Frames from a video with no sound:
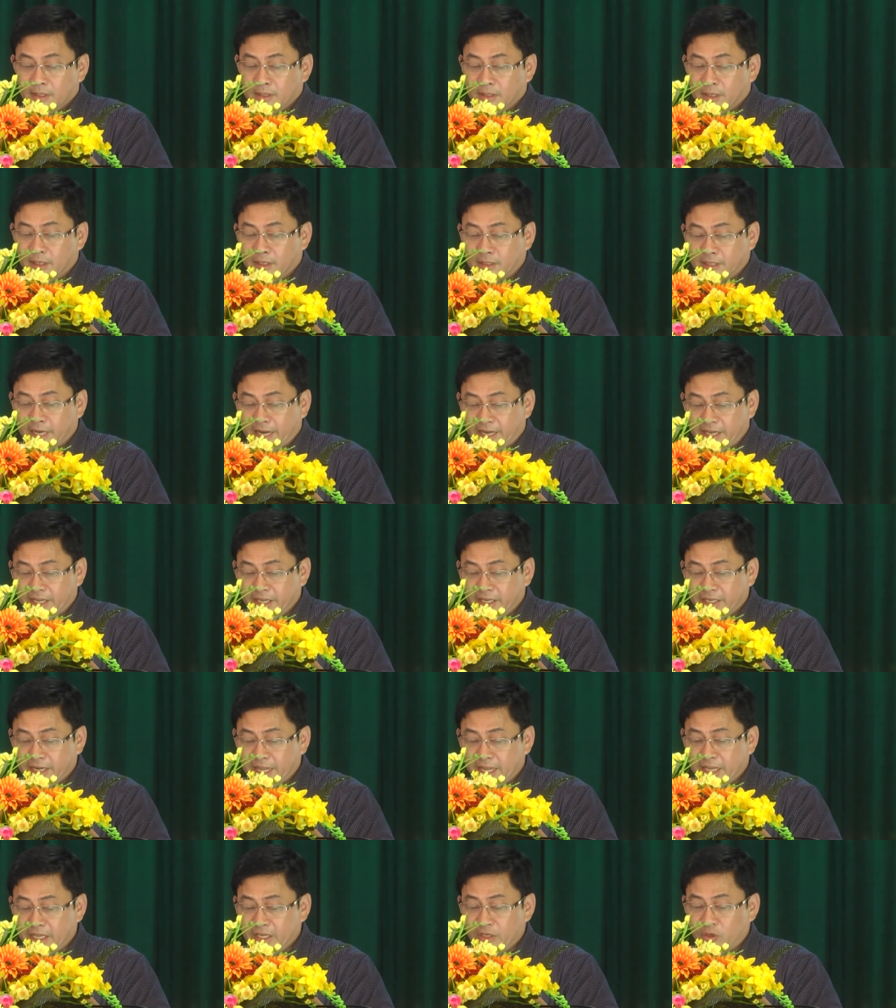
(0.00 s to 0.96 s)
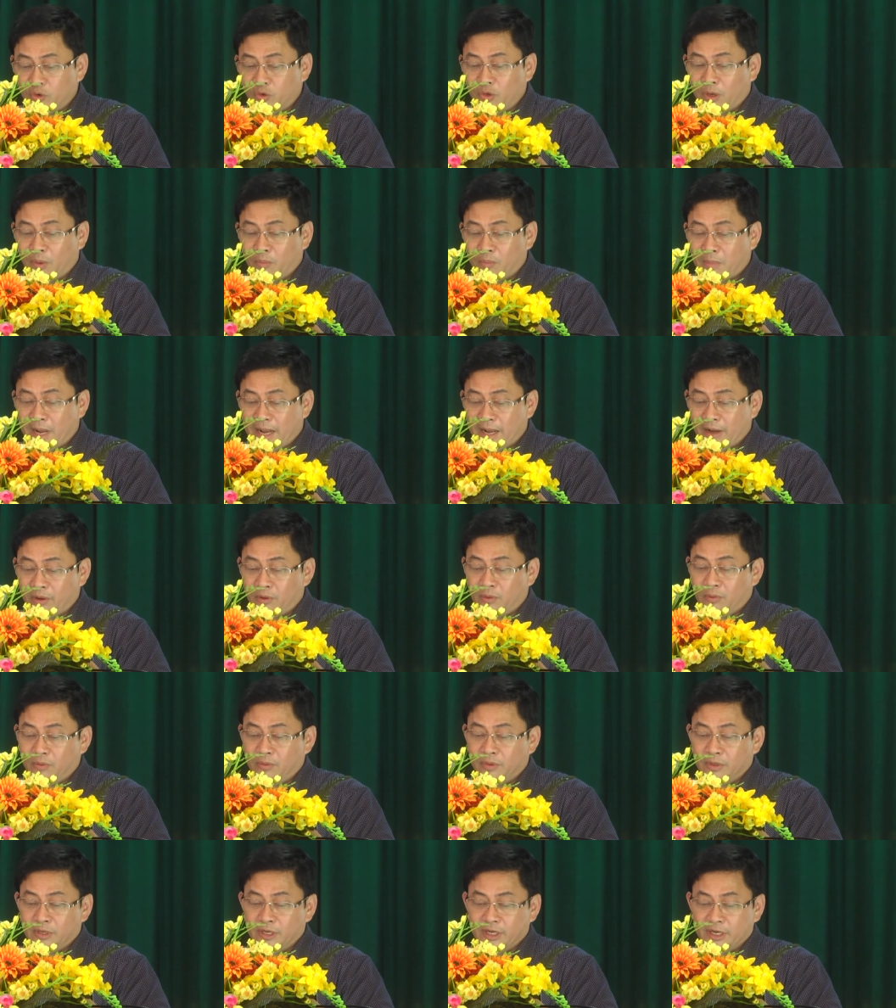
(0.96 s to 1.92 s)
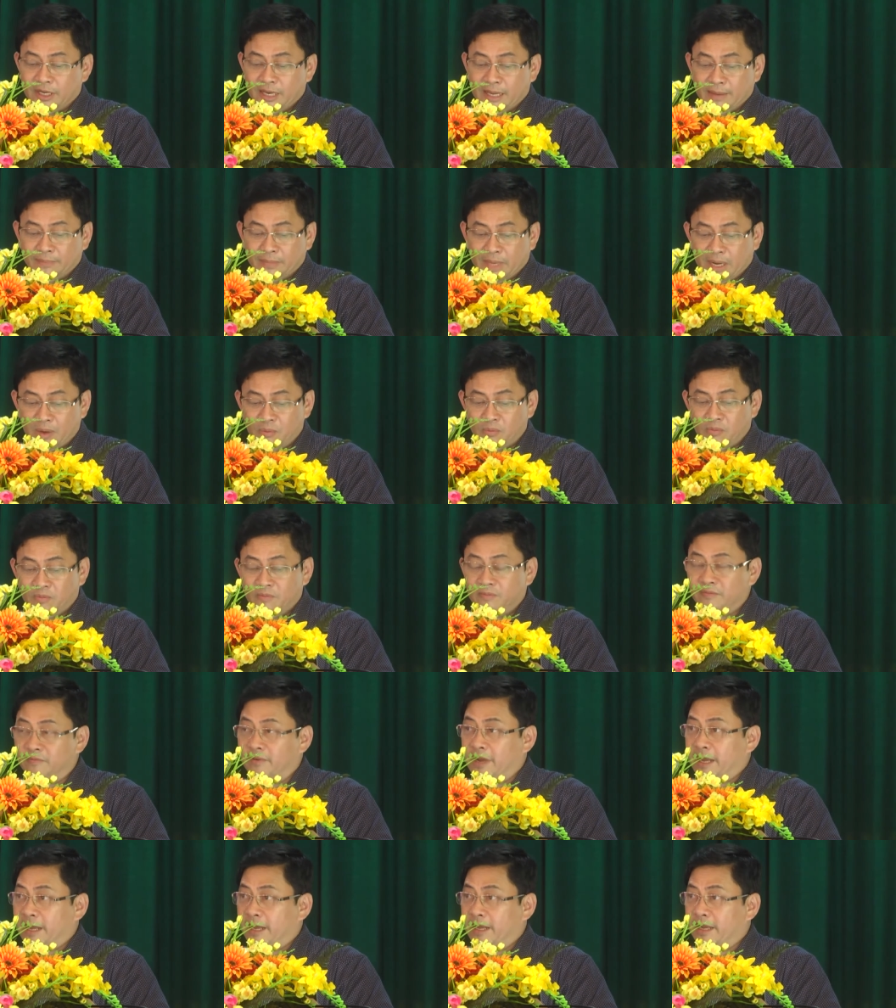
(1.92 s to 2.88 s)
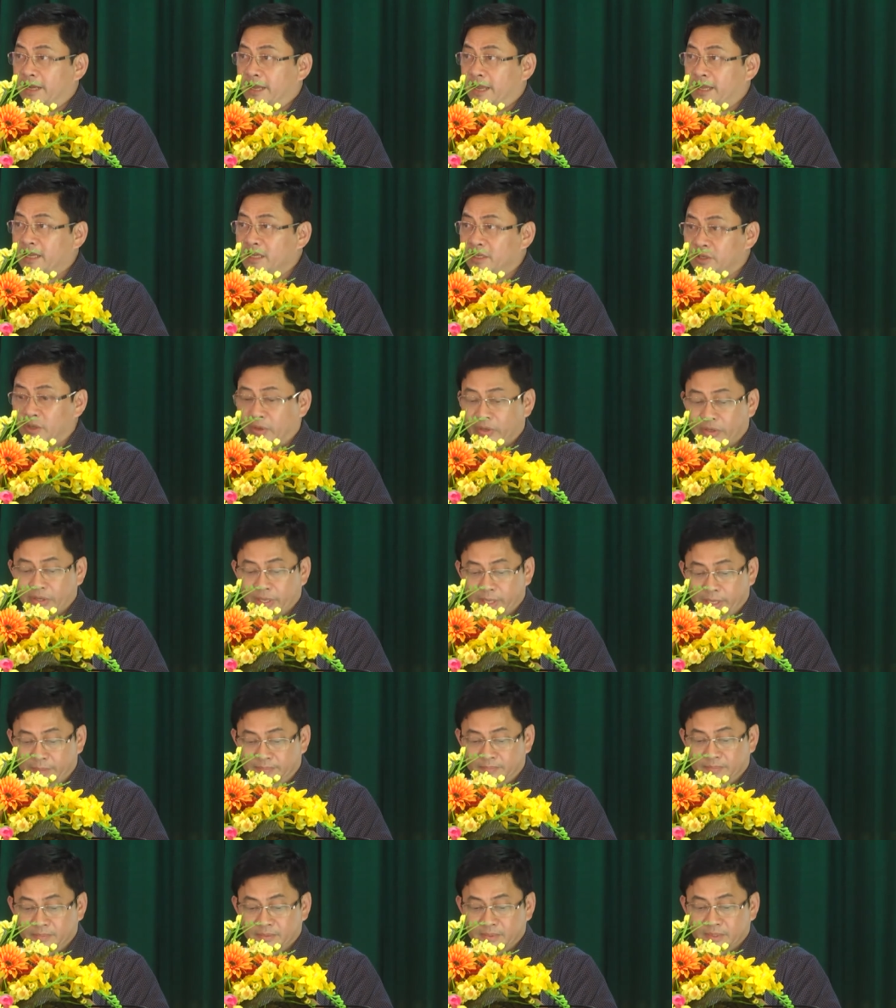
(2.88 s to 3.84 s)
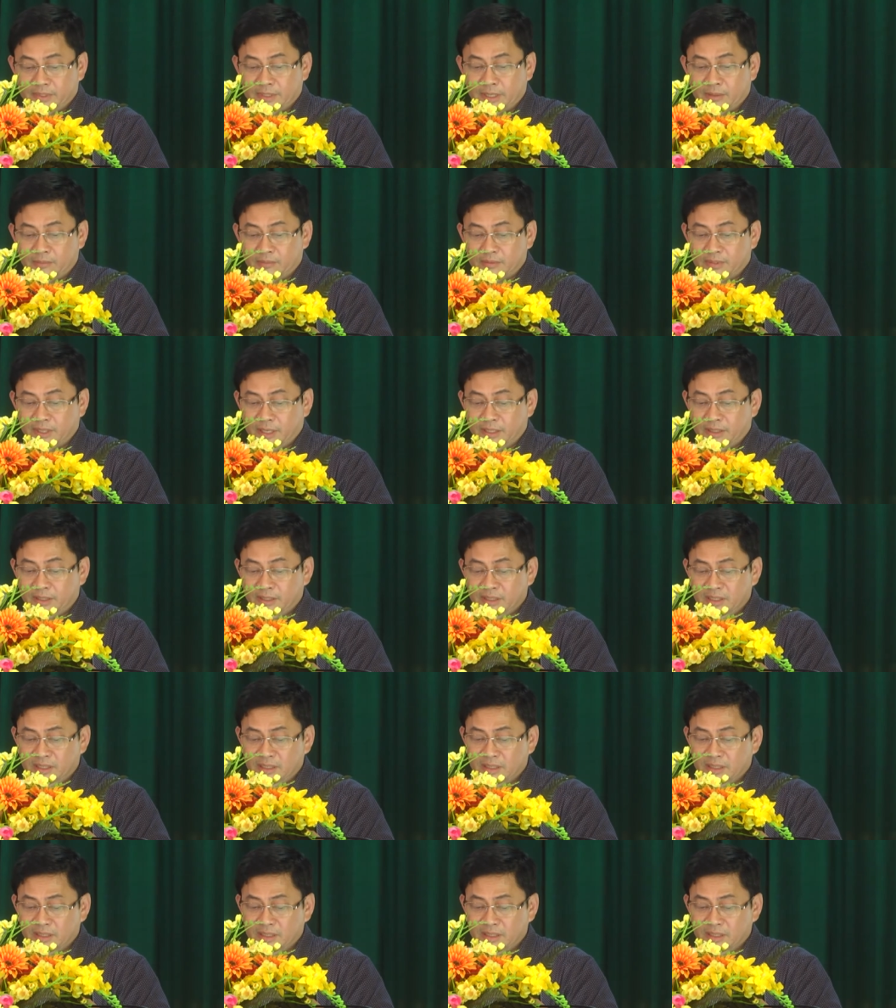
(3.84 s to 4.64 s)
thực trạng hiện nay của đồng bào người làm nông và các doanh nghiệp trong tỉnh